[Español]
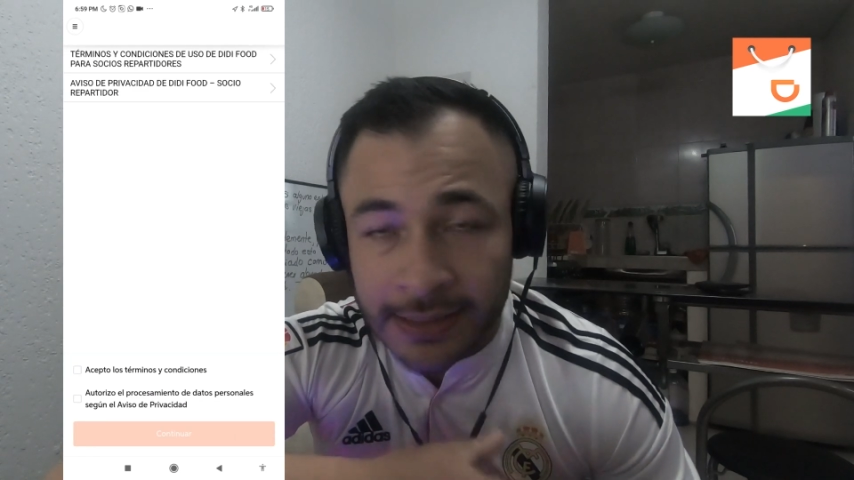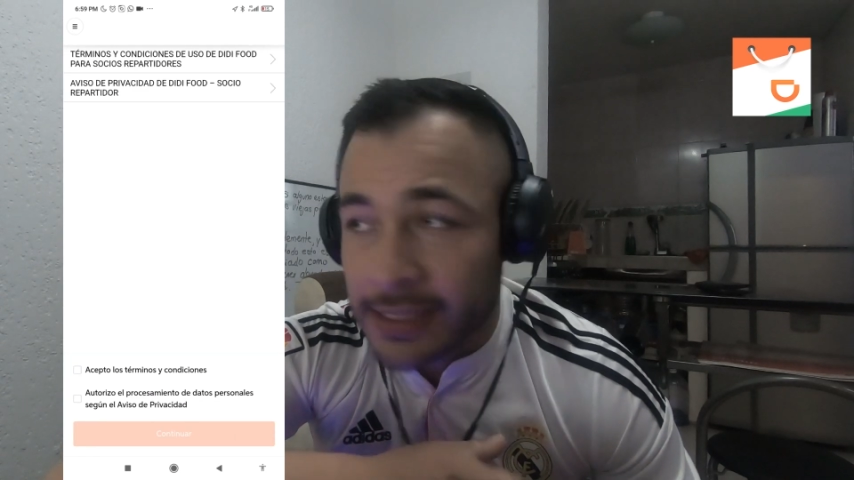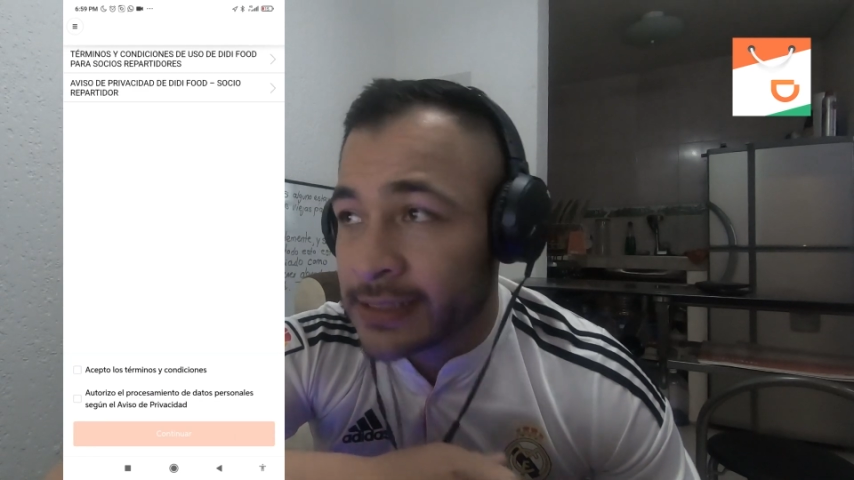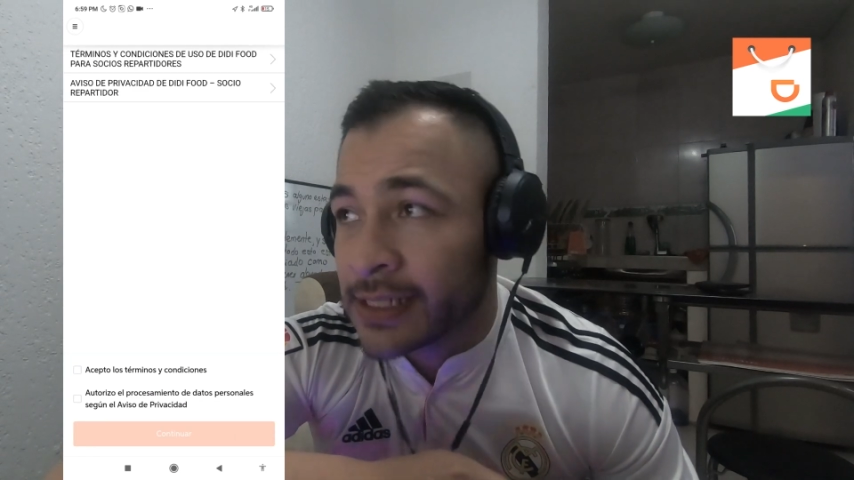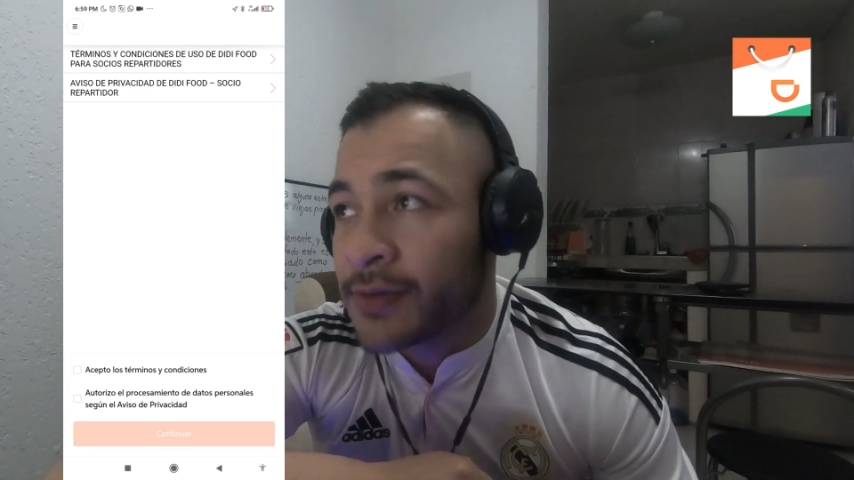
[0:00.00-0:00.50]
se
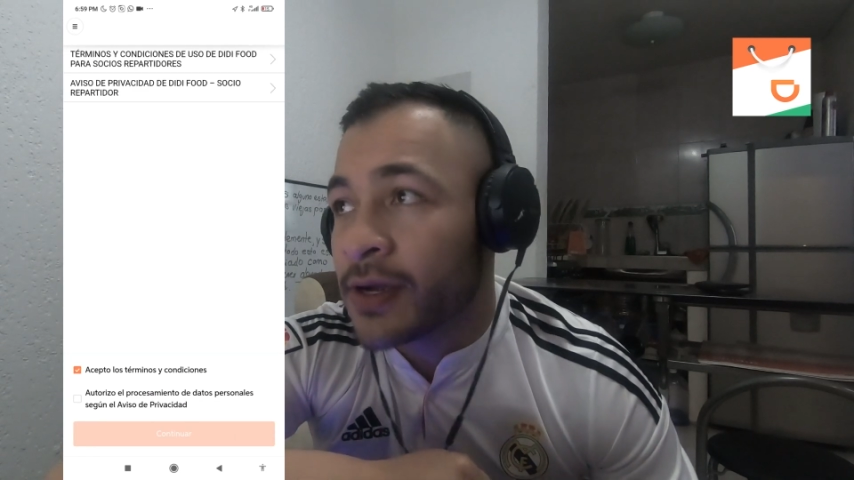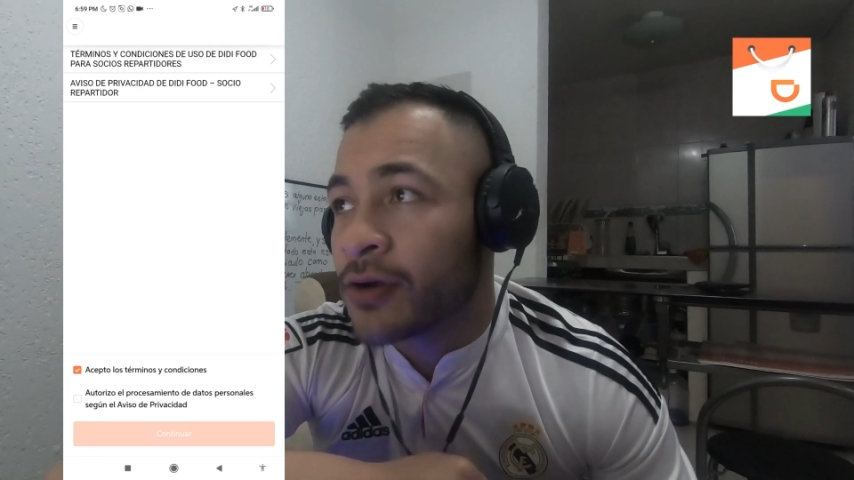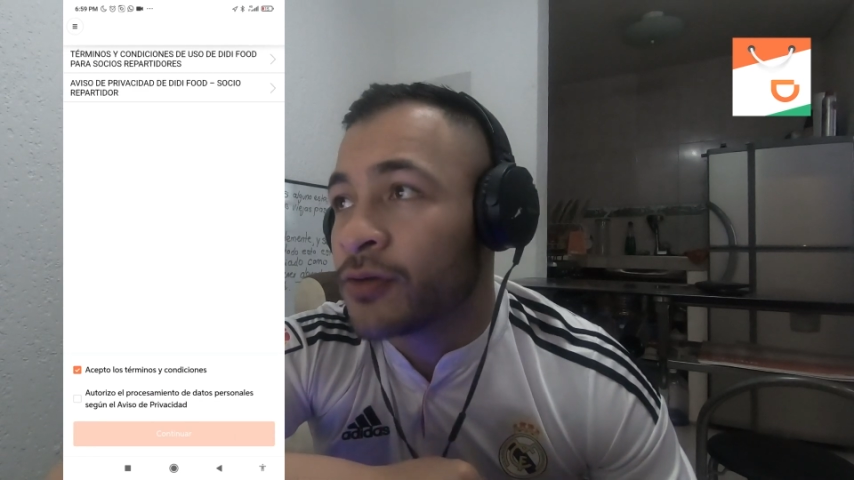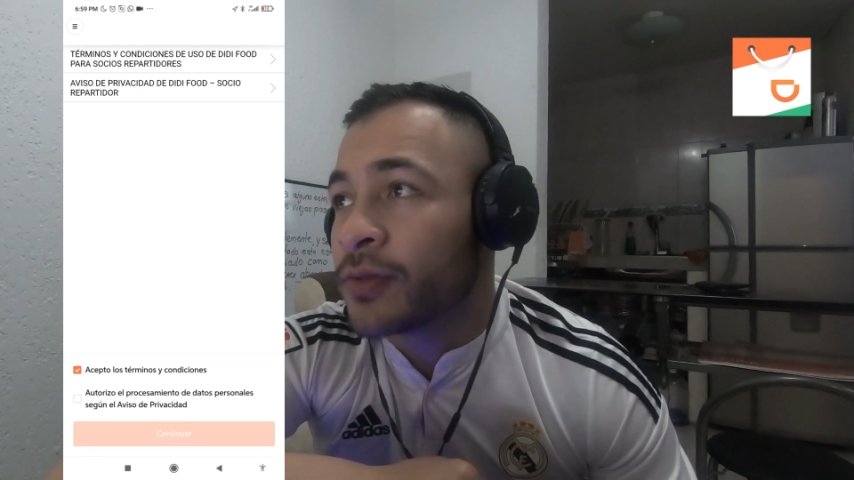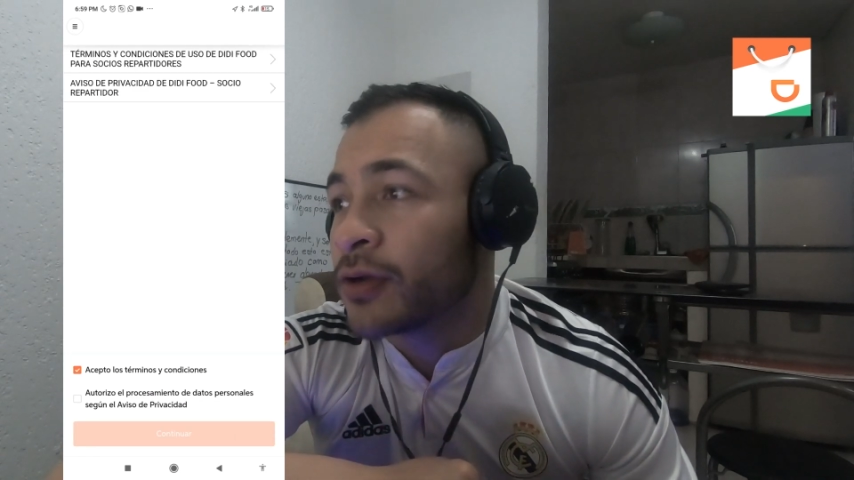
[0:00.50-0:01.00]
inscriban
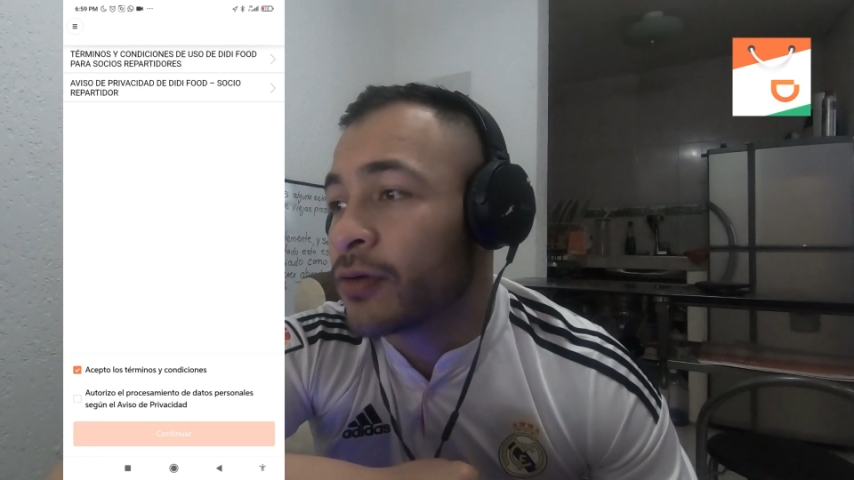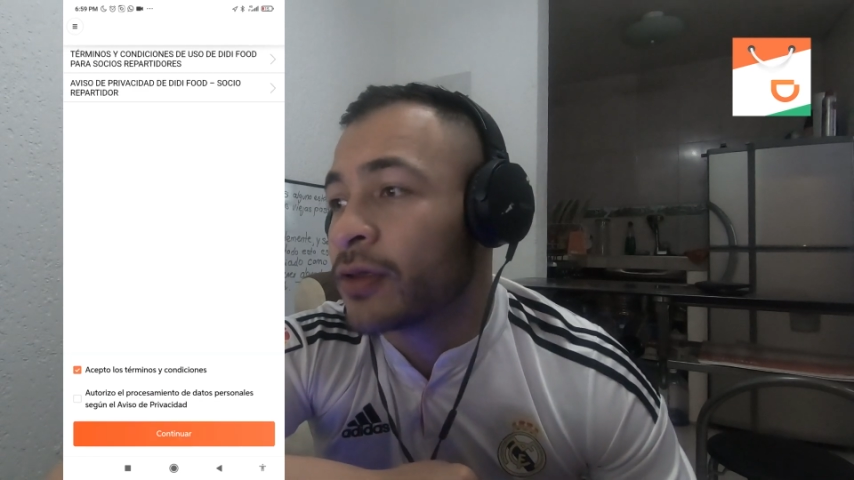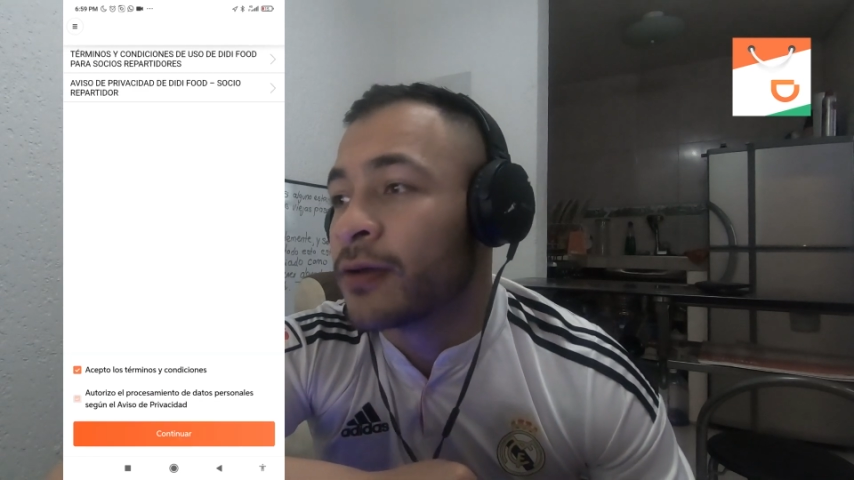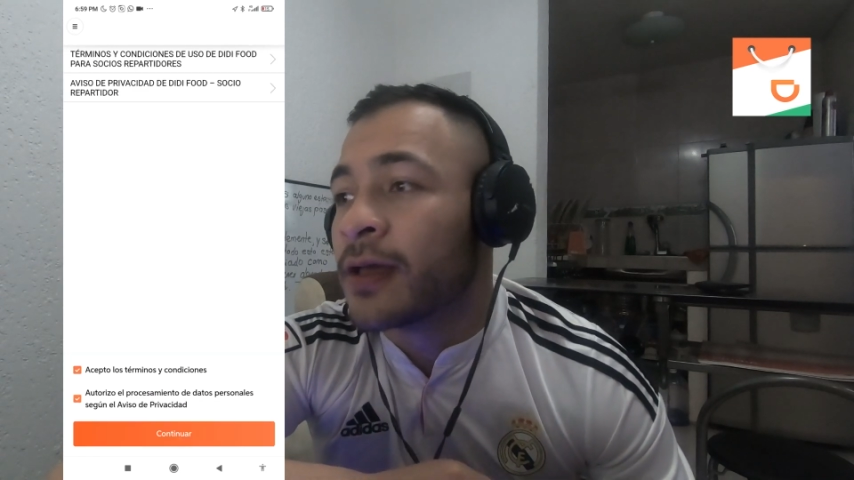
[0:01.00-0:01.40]
con mi código.